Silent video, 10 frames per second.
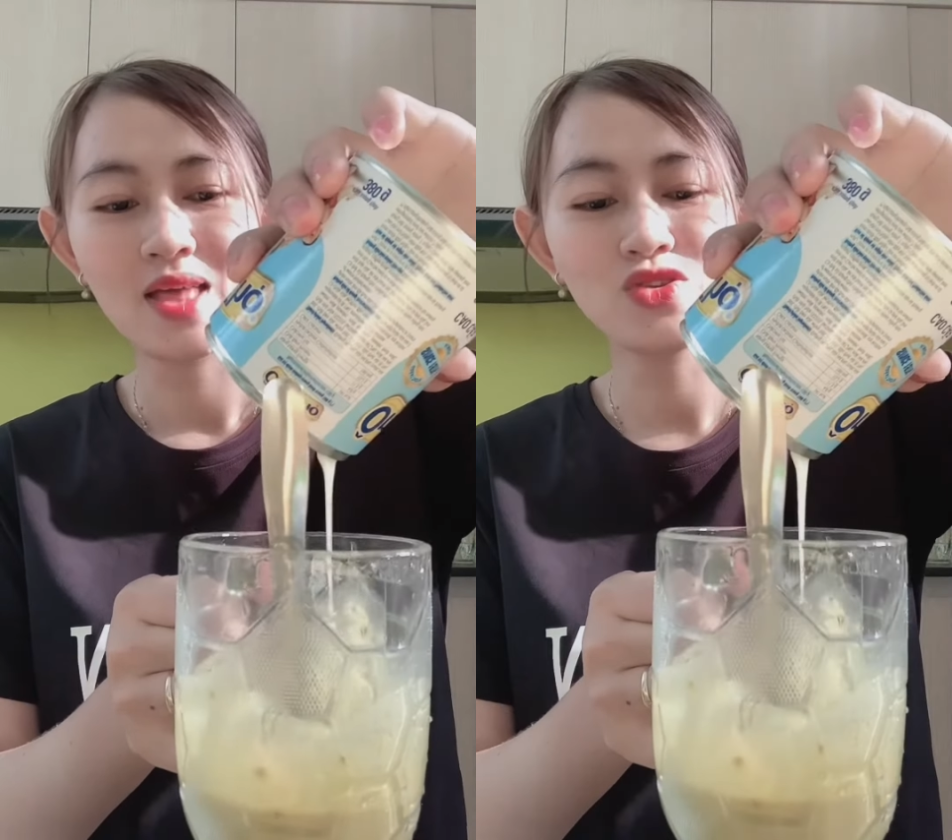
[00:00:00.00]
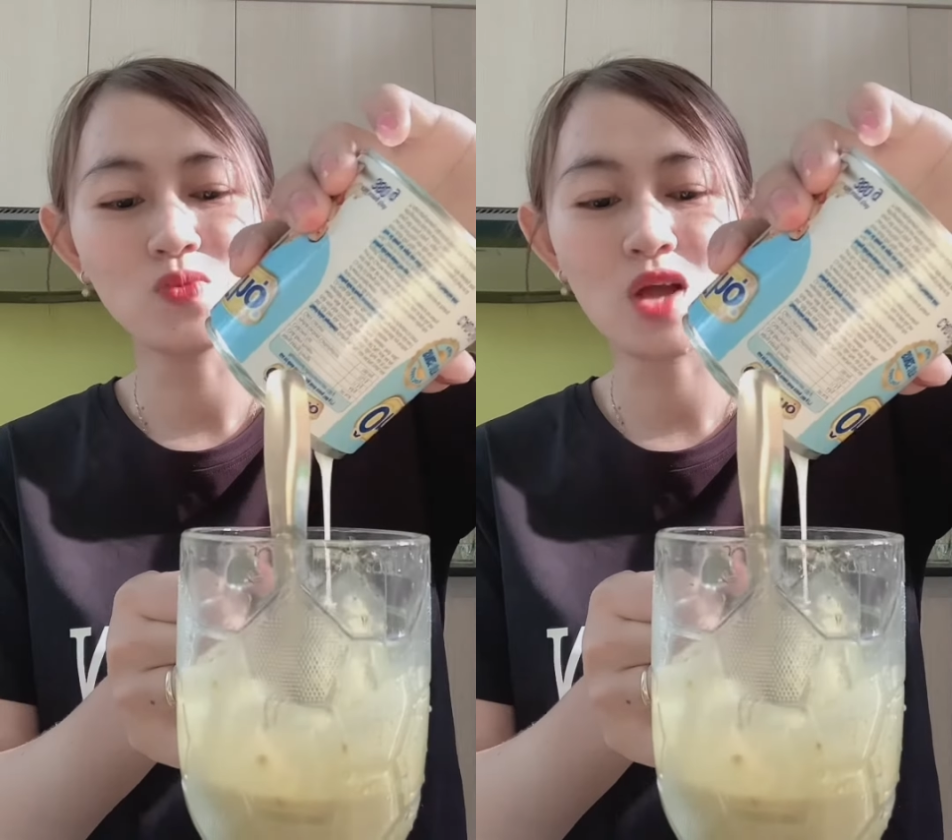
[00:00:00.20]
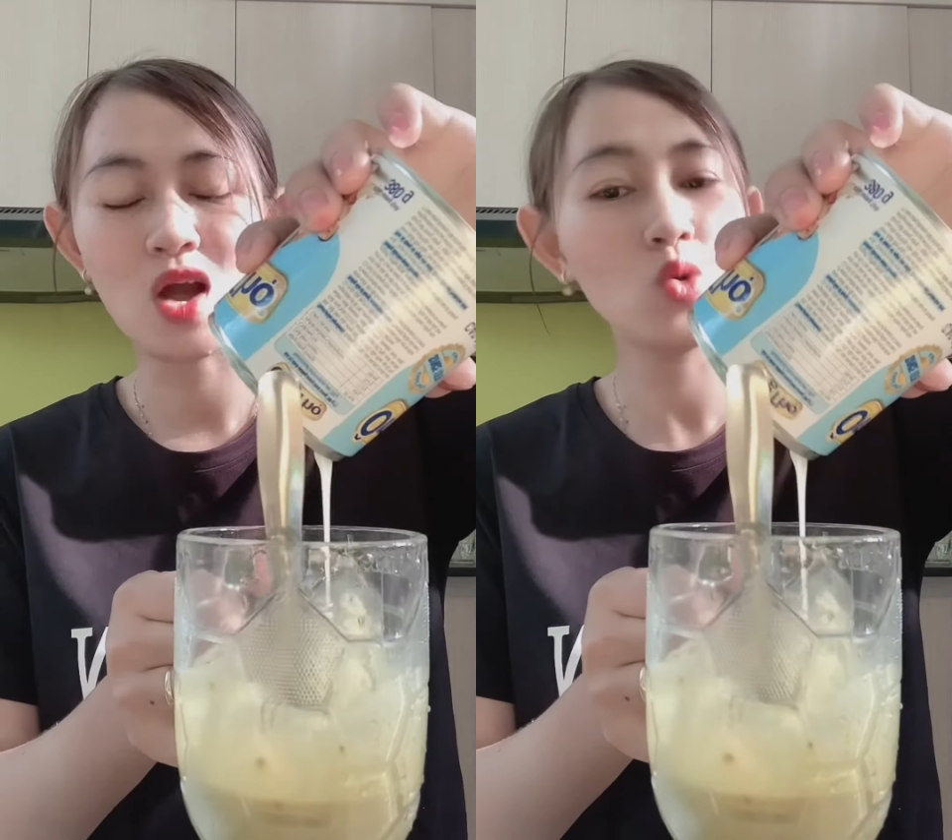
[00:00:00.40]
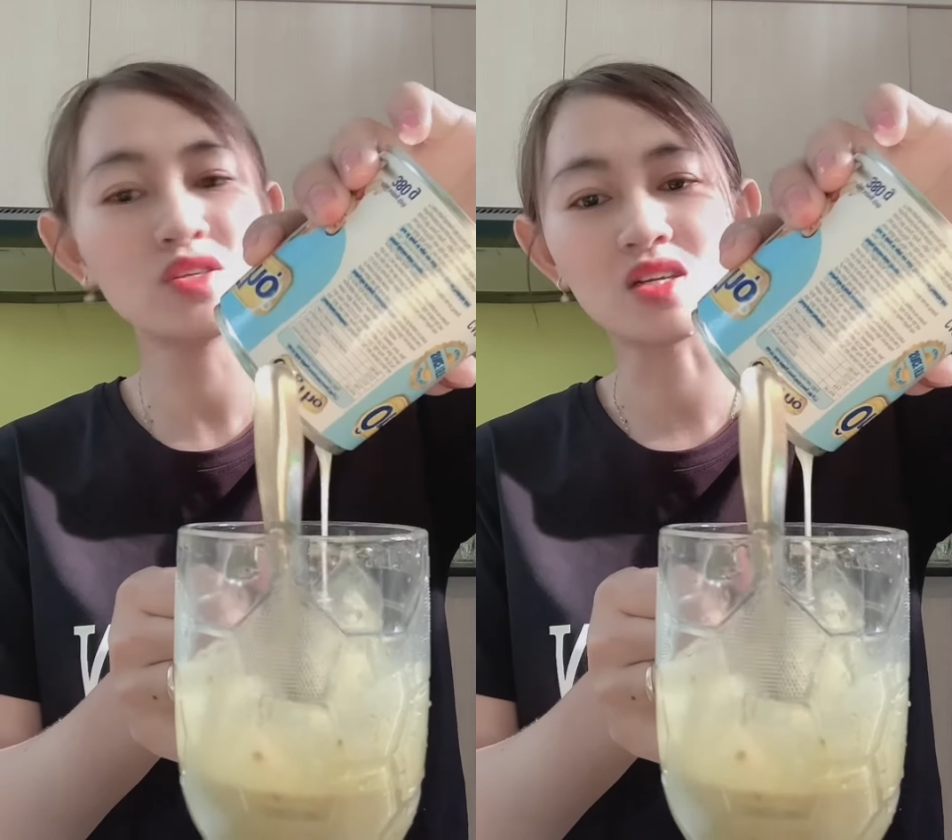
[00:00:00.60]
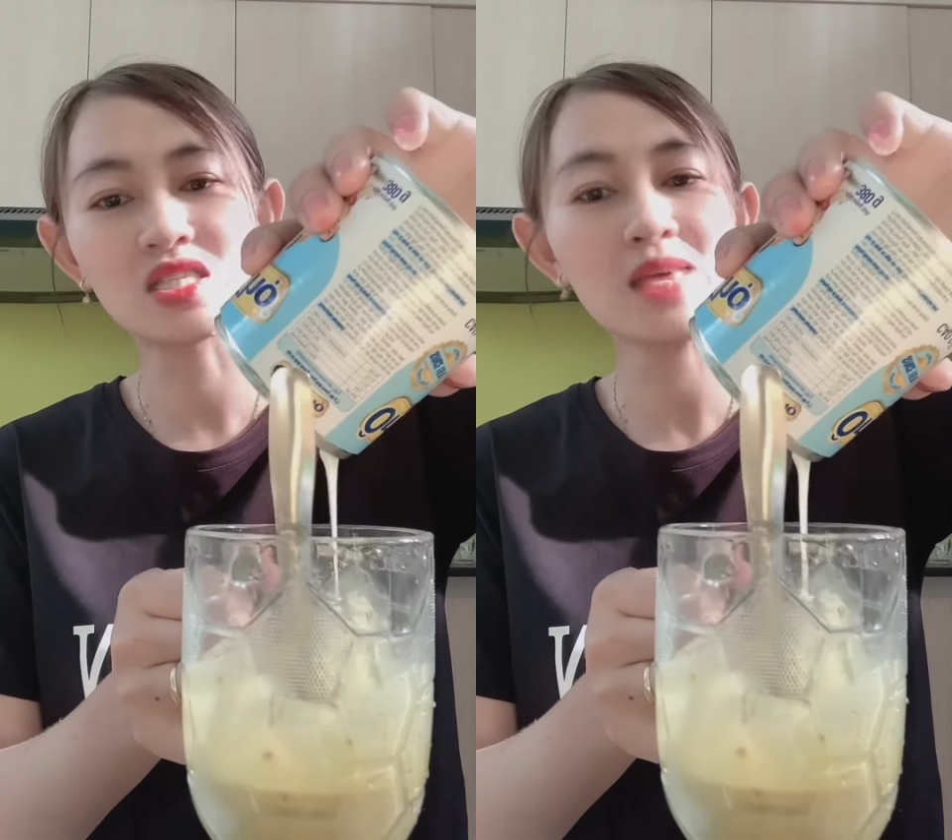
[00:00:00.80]
nói chung là họ
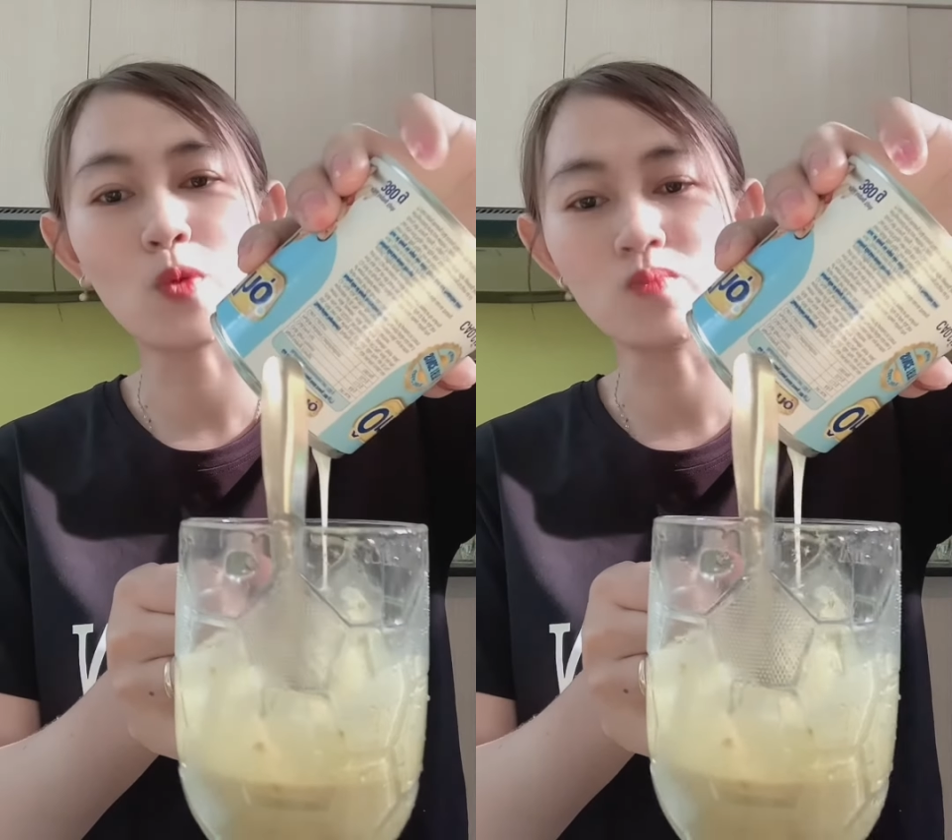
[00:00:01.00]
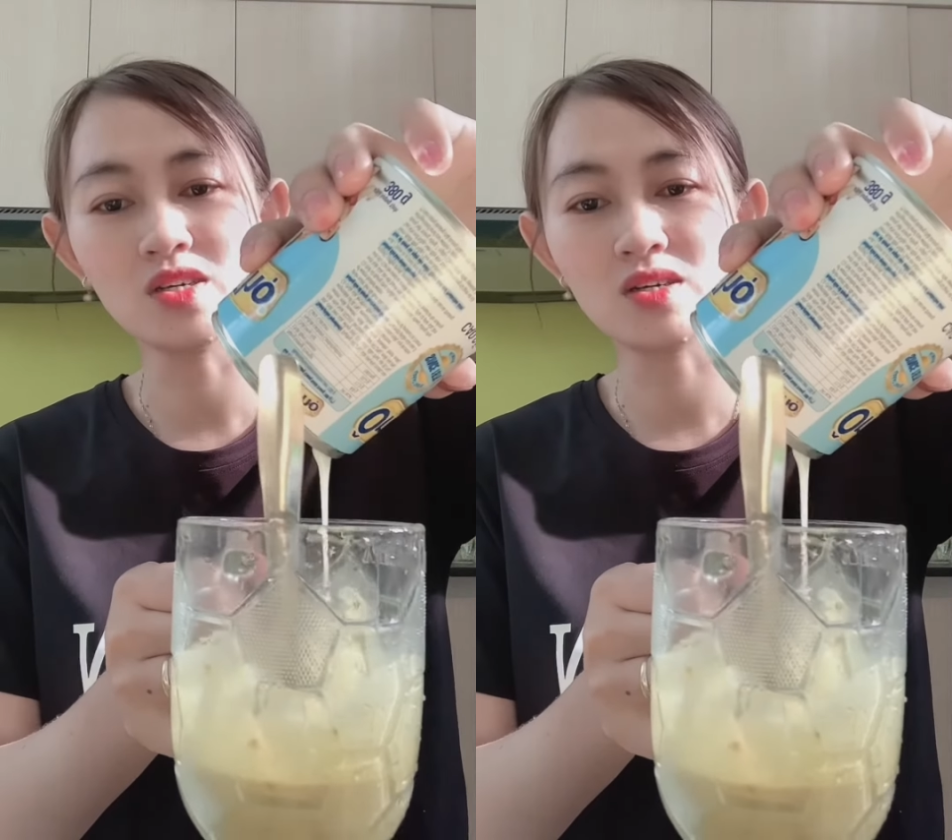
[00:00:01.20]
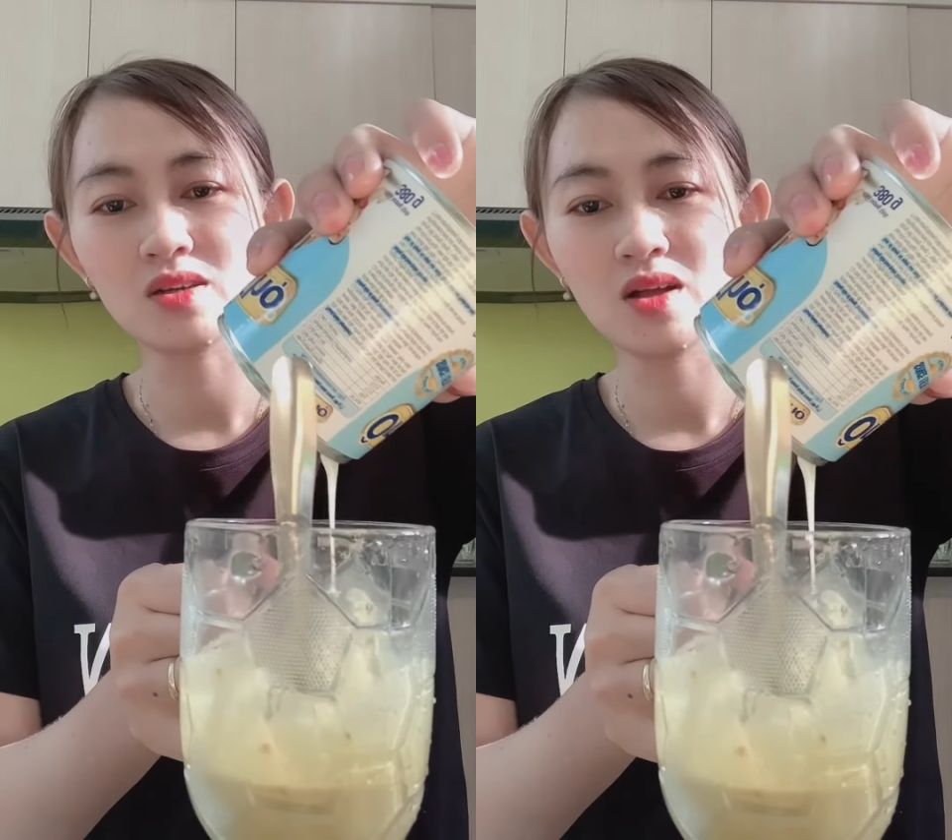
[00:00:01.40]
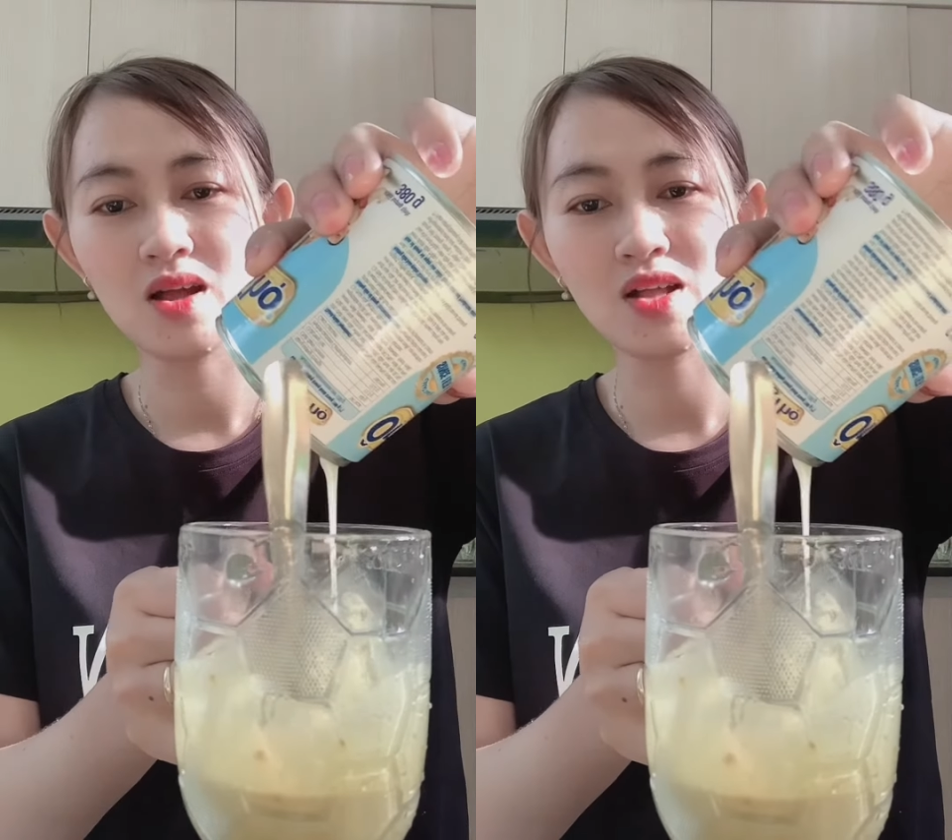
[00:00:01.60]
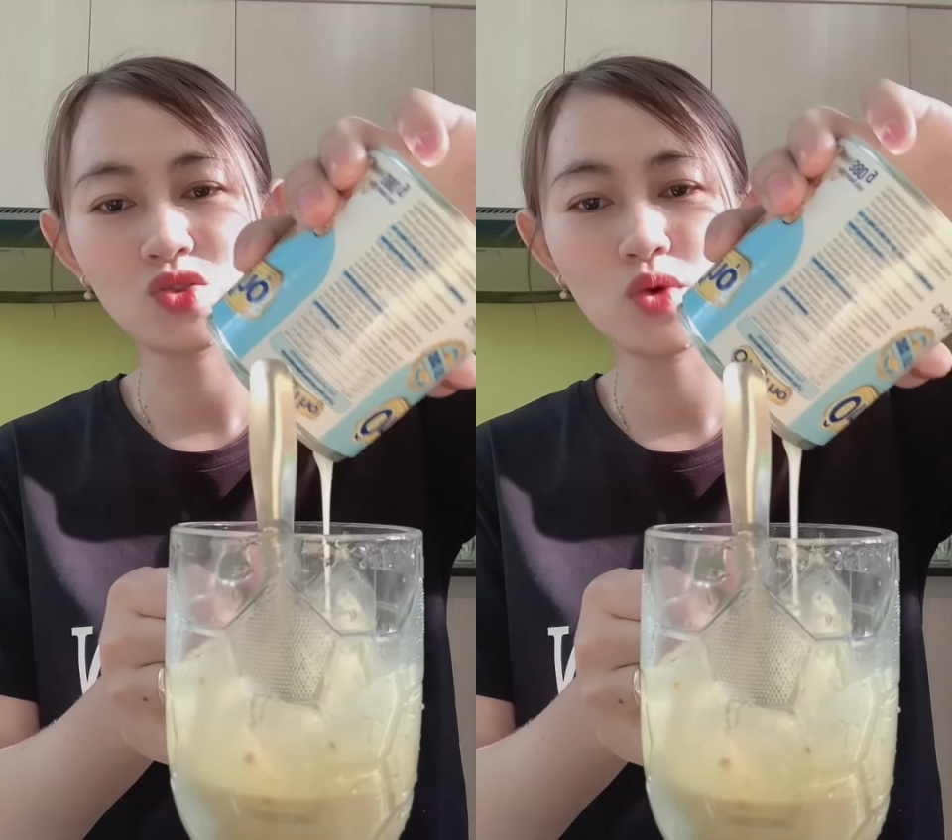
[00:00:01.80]
uống trực tiếp cũng được à,